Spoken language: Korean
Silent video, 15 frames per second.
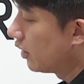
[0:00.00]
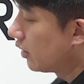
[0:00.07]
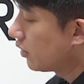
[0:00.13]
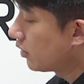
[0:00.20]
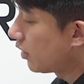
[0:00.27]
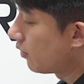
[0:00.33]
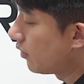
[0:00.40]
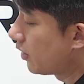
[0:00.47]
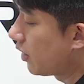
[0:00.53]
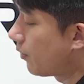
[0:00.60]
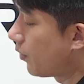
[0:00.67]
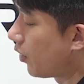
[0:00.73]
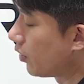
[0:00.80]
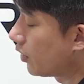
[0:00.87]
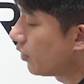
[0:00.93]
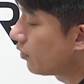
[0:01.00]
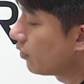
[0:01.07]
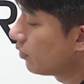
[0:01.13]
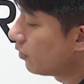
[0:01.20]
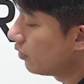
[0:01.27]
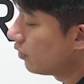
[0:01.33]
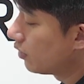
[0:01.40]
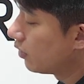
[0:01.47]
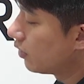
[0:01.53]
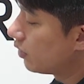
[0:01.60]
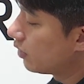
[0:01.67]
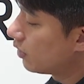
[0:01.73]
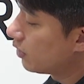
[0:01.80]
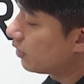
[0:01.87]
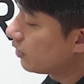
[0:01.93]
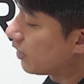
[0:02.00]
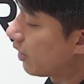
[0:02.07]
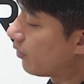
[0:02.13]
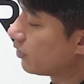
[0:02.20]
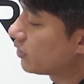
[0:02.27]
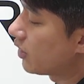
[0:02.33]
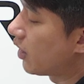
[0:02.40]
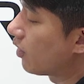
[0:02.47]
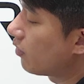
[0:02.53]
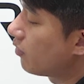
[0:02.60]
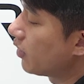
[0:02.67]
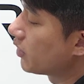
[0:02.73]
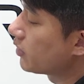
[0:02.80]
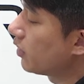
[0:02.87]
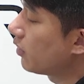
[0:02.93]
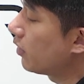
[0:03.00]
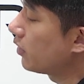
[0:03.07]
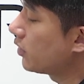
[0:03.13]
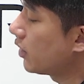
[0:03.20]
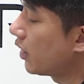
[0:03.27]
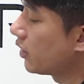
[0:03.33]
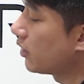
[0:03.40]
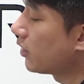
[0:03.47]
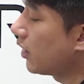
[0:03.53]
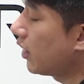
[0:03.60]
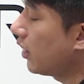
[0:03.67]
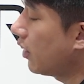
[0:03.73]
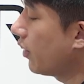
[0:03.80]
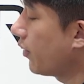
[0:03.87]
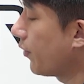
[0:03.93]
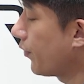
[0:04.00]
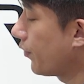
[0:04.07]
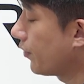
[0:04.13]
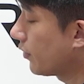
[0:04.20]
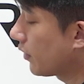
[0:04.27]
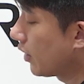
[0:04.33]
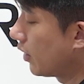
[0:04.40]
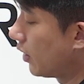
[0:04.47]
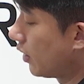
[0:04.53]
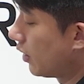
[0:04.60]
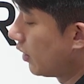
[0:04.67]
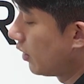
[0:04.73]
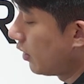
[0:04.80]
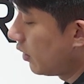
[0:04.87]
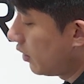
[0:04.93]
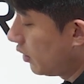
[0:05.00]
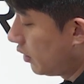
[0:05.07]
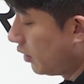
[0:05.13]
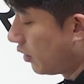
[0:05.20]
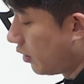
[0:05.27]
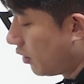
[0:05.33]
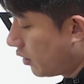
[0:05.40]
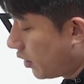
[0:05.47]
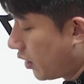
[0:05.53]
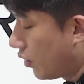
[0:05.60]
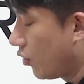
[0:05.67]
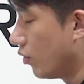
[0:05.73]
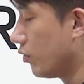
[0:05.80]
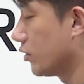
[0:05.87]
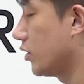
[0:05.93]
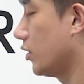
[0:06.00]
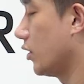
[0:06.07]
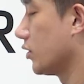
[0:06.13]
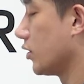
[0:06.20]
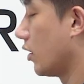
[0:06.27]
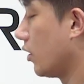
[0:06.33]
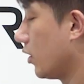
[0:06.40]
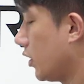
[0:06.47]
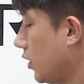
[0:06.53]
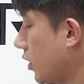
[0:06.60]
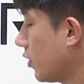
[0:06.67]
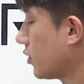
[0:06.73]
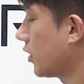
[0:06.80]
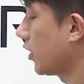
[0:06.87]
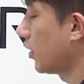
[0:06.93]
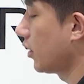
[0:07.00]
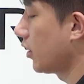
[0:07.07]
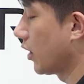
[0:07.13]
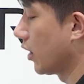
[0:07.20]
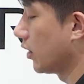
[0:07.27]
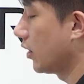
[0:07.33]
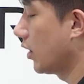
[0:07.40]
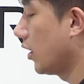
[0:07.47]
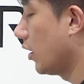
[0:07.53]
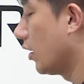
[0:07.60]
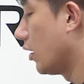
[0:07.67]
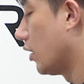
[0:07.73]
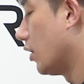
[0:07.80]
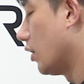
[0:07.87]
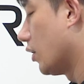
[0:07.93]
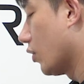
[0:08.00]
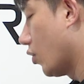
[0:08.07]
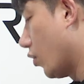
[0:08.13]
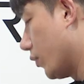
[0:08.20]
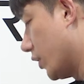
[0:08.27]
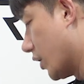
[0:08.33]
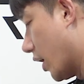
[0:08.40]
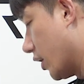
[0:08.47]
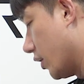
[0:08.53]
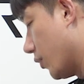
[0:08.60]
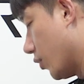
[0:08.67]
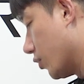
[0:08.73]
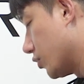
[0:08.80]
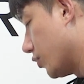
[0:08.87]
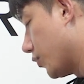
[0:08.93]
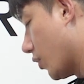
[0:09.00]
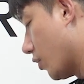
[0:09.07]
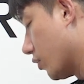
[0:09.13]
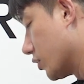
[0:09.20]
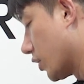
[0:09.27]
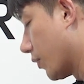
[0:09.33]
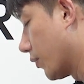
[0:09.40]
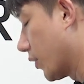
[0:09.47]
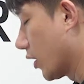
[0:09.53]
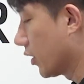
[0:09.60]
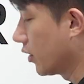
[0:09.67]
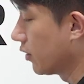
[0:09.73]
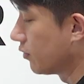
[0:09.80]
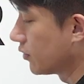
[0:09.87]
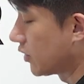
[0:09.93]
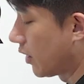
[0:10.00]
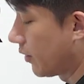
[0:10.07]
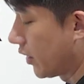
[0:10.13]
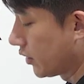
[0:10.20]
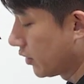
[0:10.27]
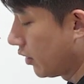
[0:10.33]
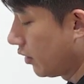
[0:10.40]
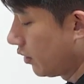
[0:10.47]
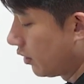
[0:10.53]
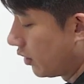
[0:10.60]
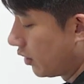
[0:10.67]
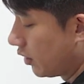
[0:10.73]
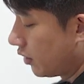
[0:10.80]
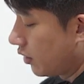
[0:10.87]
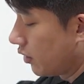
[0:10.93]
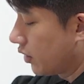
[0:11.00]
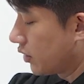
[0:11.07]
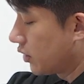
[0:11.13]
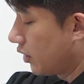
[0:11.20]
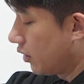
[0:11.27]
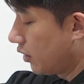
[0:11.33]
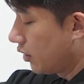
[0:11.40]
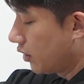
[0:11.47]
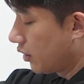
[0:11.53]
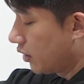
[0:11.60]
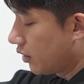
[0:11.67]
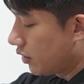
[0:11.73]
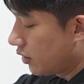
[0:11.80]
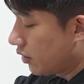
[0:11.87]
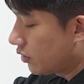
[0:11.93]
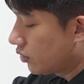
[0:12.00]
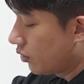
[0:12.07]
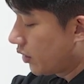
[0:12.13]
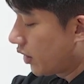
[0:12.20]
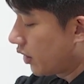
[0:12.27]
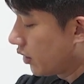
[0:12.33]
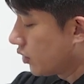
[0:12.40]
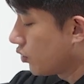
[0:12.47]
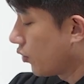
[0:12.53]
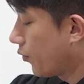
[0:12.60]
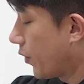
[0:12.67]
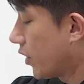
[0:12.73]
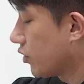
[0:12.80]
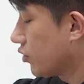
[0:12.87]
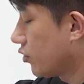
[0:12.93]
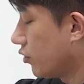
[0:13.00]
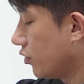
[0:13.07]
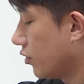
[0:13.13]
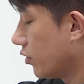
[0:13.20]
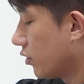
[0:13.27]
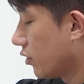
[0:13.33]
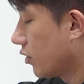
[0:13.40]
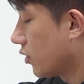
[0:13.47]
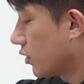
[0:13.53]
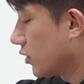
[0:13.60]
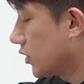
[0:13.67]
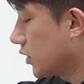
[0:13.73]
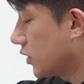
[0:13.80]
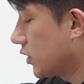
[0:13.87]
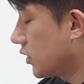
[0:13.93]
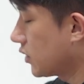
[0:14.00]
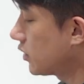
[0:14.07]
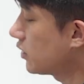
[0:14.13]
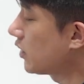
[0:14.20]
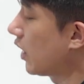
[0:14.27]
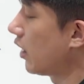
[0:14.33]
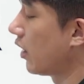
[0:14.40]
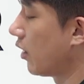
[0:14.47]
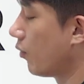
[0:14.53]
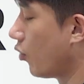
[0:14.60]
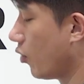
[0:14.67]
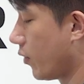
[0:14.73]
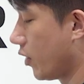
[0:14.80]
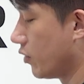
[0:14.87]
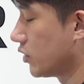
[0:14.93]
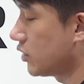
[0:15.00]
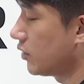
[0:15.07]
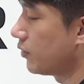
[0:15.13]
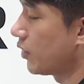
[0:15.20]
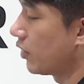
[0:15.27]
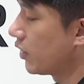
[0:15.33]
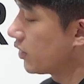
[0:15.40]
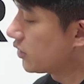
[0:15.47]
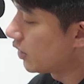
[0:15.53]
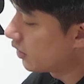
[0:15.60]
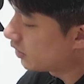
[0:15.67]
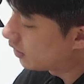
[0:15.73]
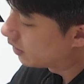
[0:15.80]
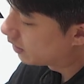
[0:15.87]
그 다음에 얘 버리고 나머지 갖고 와서 커트하는데 이렇게 콤을 틀어서 이대로 자르는 게 아니라 콤이 나를 보고 수평으로 잡게끔 잡아서 여기서 손가락 이쪽 빼주고 잘라. 몸의 위치는 변하지 않아.